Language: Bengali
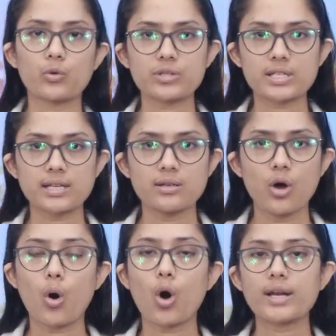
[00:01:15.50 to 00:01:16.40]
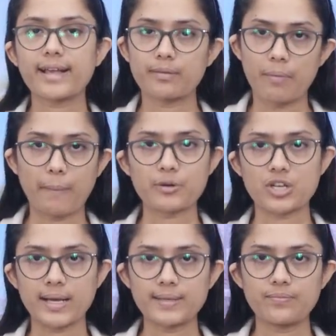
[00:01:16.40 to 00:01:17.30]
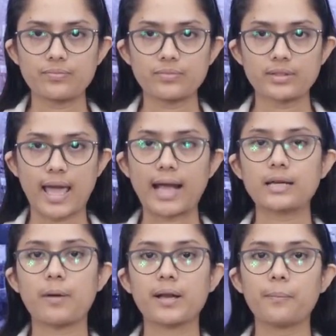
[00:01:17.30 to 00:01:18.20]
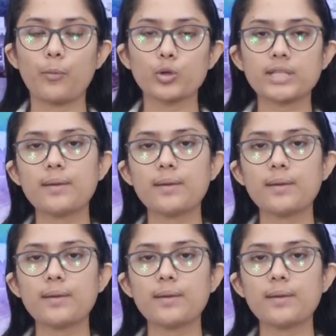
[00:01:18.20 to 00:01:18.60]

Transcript: করেছেন অনেক ব্যবসায়ী একেবারে পথে